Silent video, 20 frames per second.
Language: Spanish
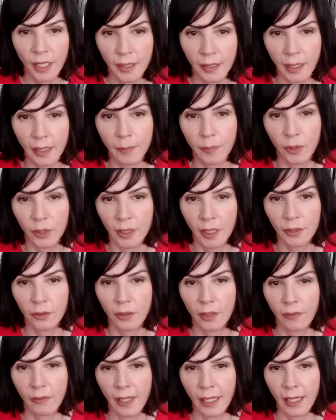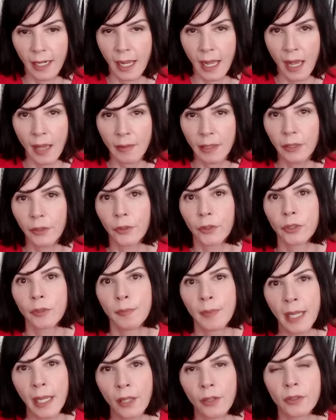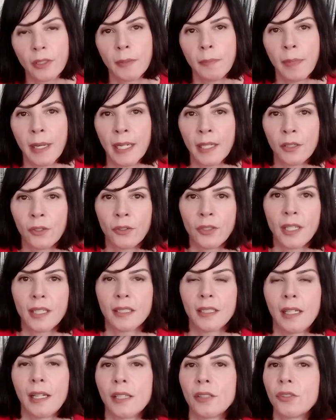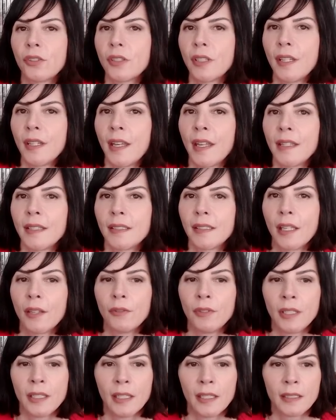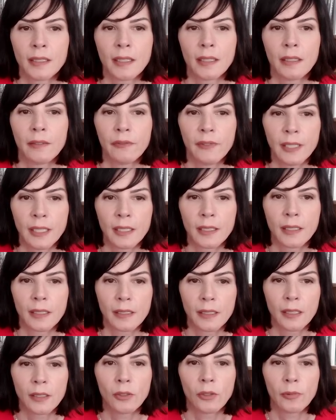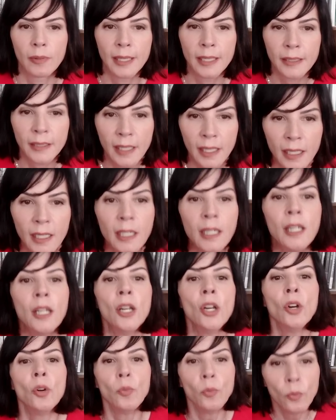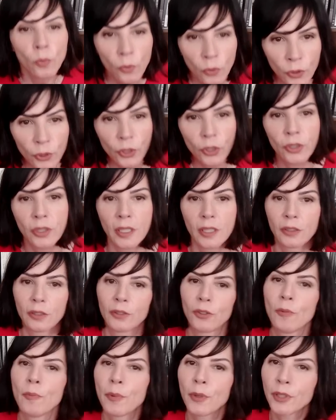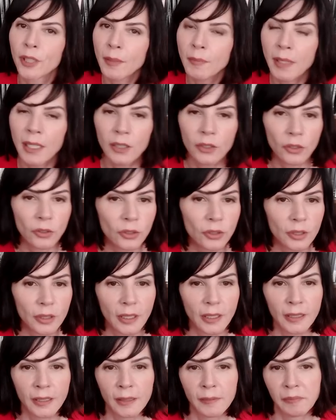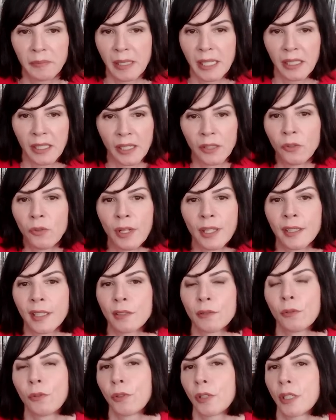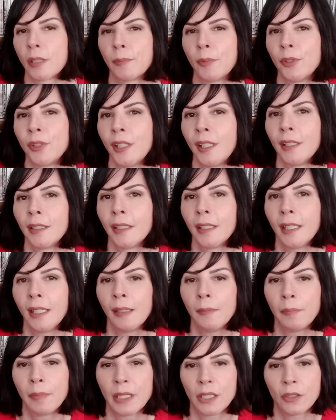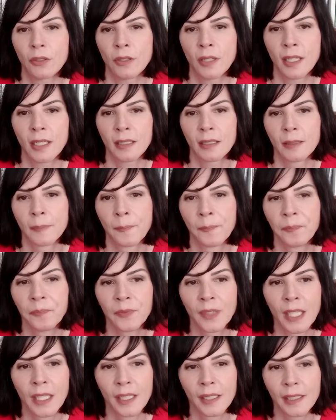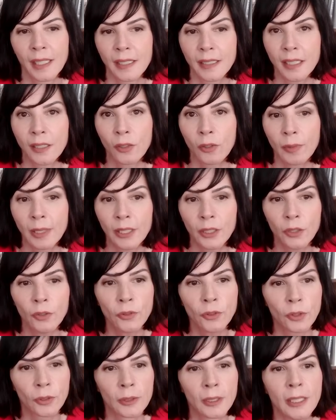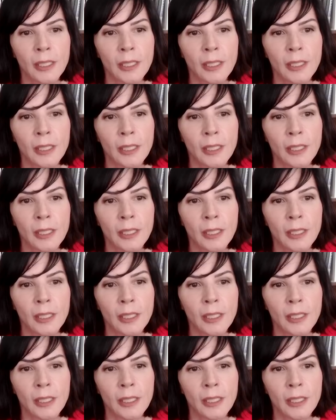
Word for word: y por tanto refleja hábitos, miedos y paranoias de la sociedad estadounidense de fines del siglo XX, muchos de estos comportamientos eh, encuentran su correspondiente en personas del siglo XXI.